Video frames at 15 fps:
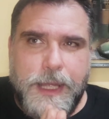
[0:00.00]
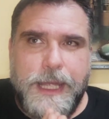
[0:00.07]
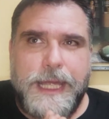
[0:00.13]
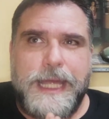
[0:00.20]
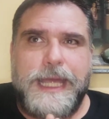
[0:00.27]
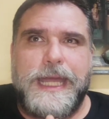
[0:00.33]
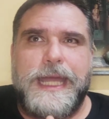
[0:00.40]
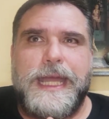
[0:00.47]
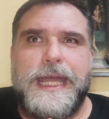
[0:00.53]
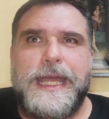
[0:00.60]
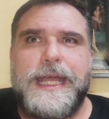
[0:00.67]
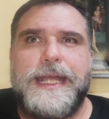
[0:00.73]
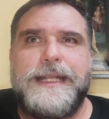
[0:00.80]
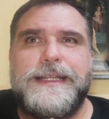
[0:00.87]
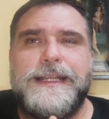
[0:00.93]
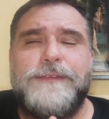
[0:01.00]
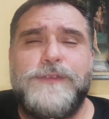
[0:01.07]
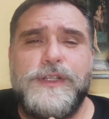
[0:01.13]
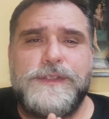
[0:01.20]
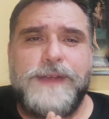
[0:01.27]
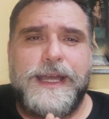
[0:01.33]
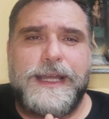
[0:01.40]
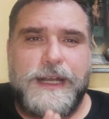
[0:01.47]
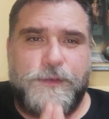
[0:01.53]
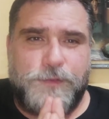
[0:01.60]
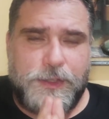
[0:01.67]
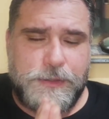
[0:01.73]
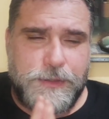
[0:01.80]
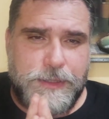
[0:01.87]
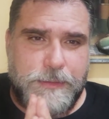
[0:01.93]
eh, la Volkswagen ha
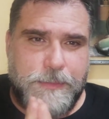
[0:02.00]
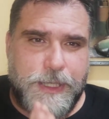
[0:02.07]
fatto del